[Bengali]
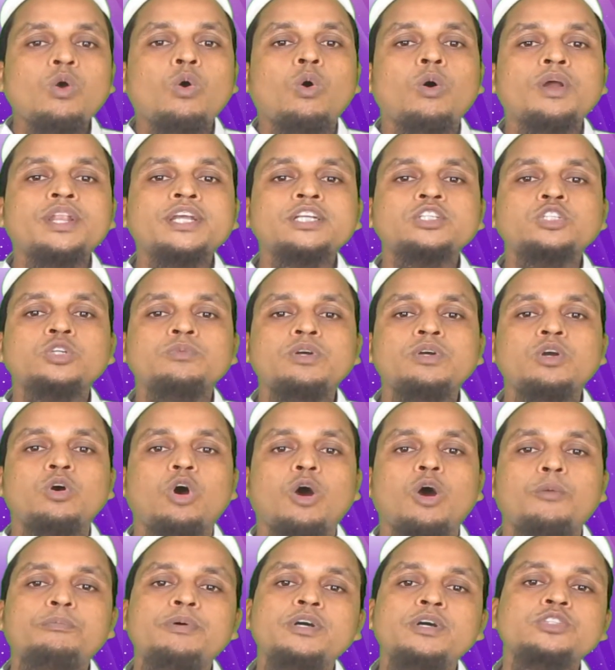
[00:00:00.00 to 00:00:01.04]
অনেক সময়
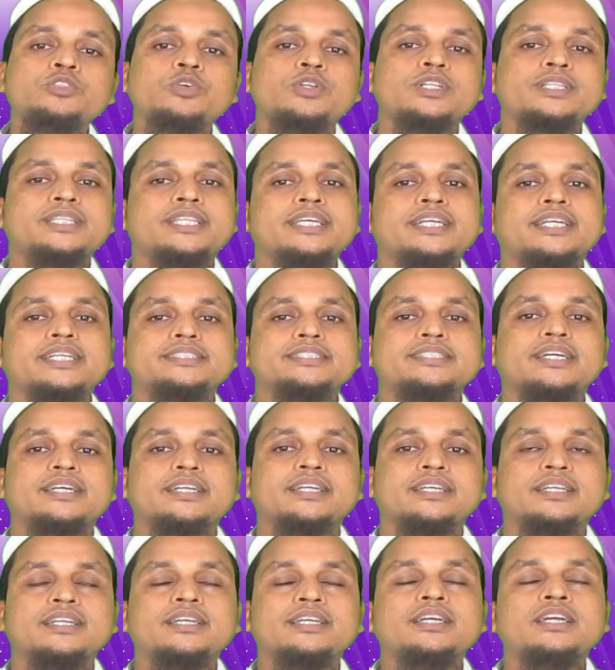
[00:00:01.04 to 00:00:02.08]
অভ্যন্তরে থেকে যায়
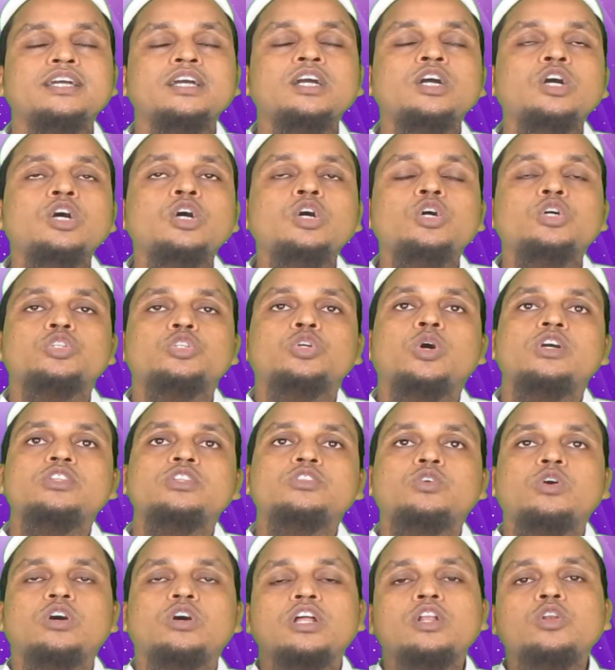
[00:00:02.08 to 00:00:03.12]

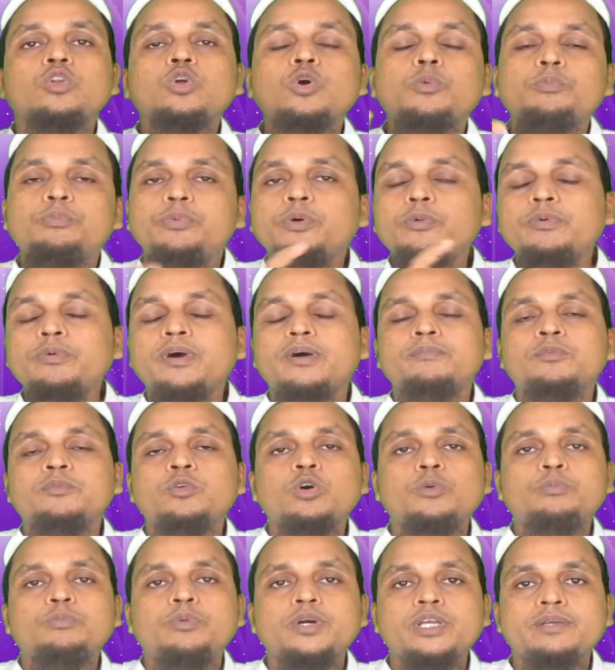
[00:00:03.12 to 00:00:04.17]
শতকরা
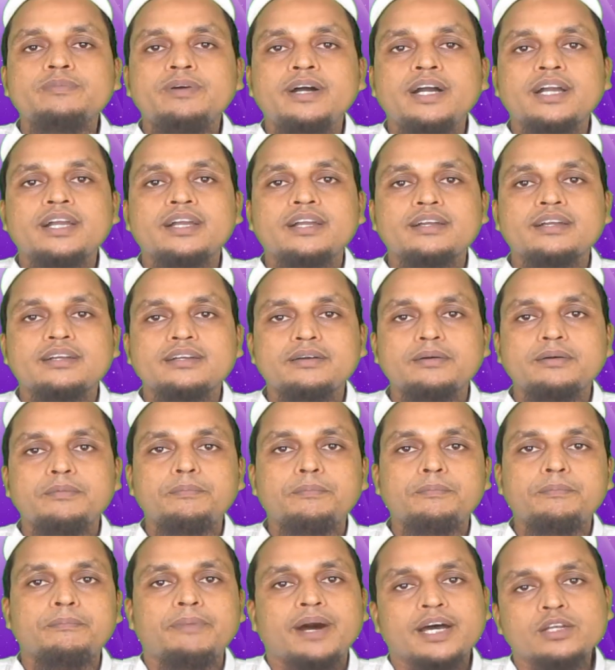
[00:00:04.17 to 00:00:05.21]
নব্বই ভাগ
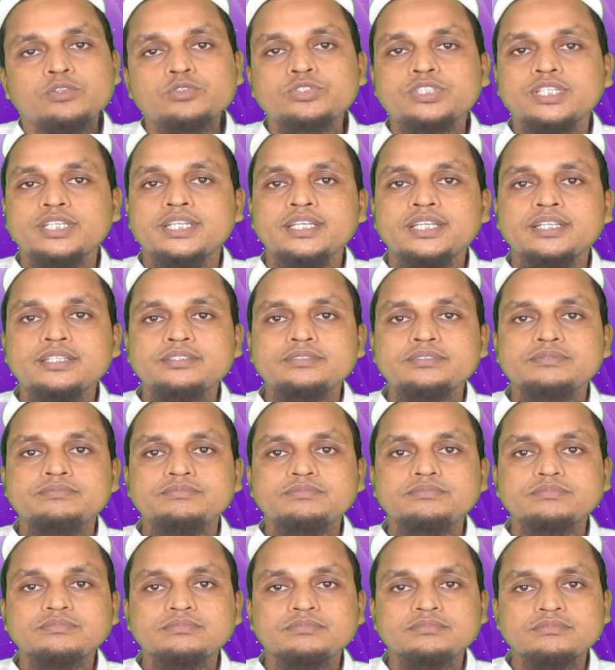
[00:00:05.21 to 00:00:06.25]
মানুষের
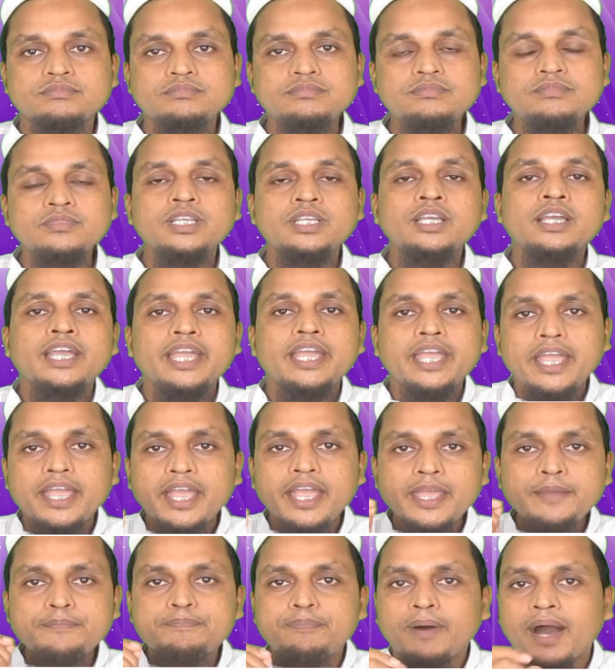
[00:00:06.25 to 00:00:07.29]

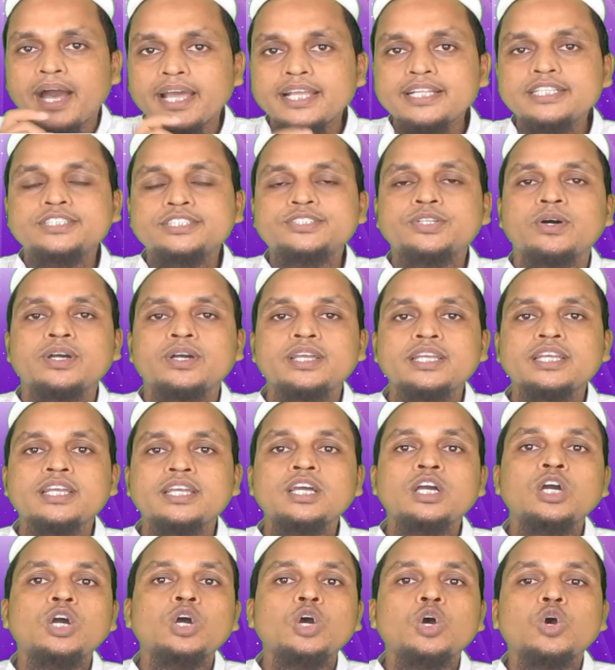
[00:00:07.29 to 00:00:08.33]
এই পাইলস হয়
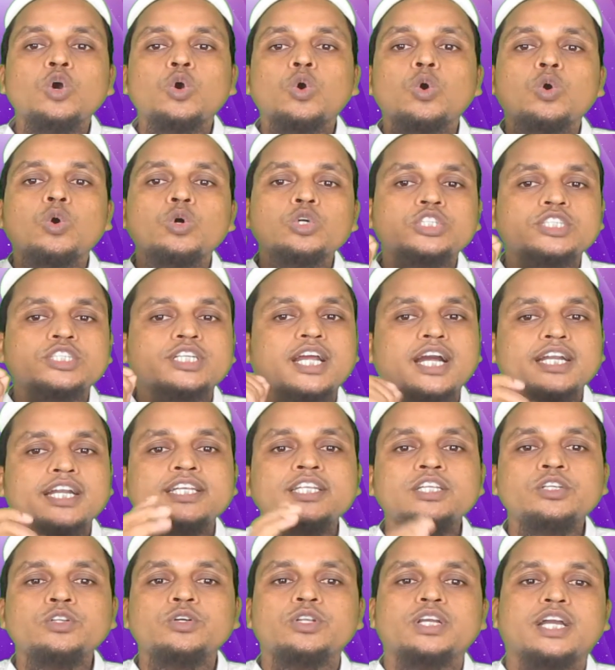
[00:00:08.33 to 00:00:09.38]

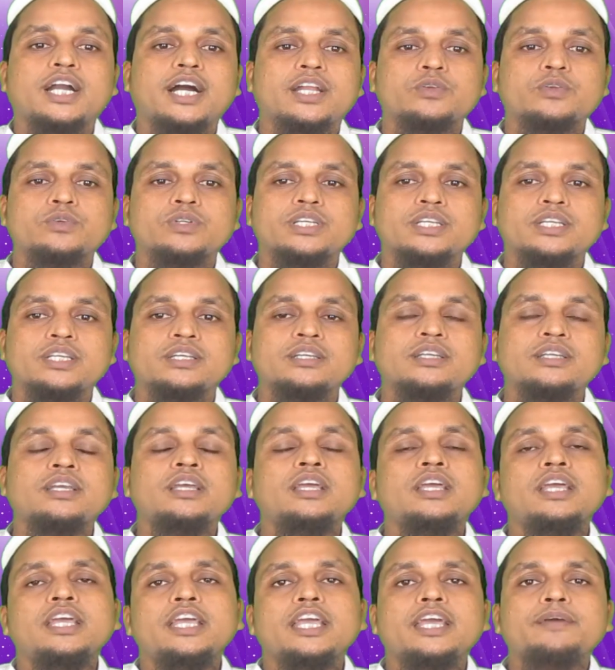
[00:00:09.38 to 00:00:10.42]
কোষ্ঠকাঠিন্যর কারণে
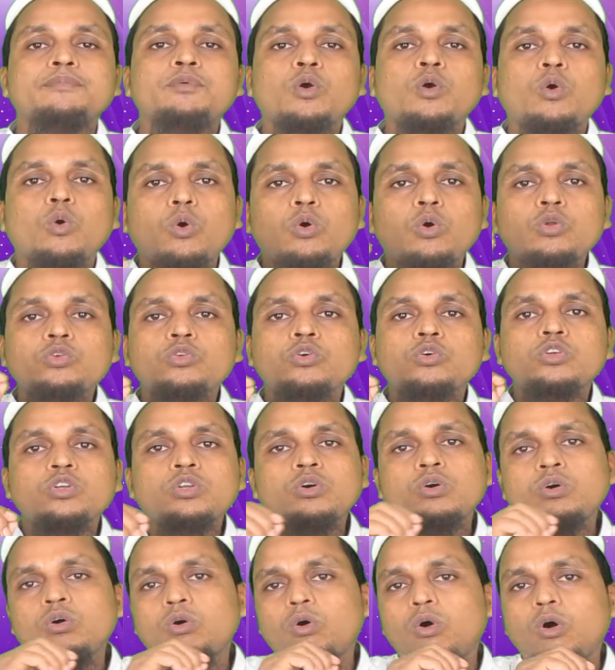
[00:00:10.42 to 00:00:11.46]
এবং অন্যান্য
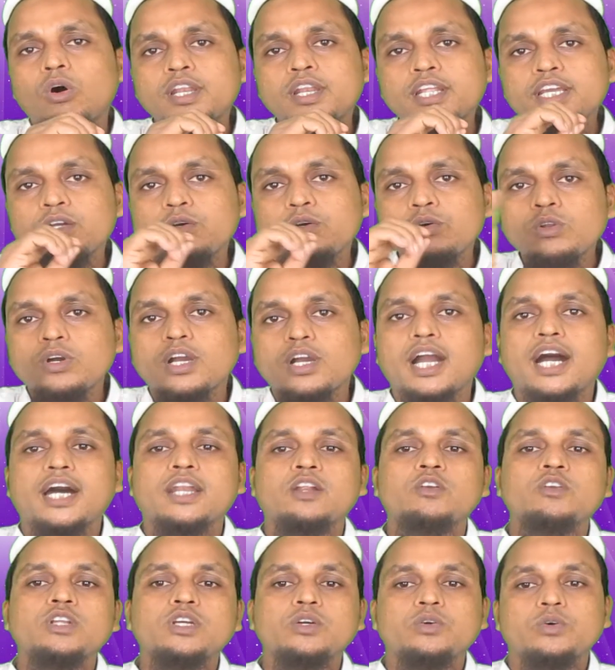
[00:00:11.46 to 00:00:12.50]
অনেকগুলো
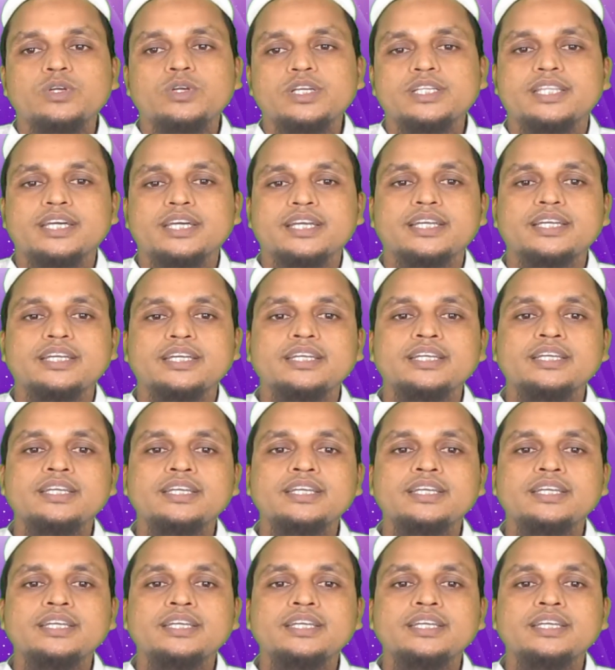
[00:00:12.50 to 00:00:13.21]
কারণেও হয়ে থাকে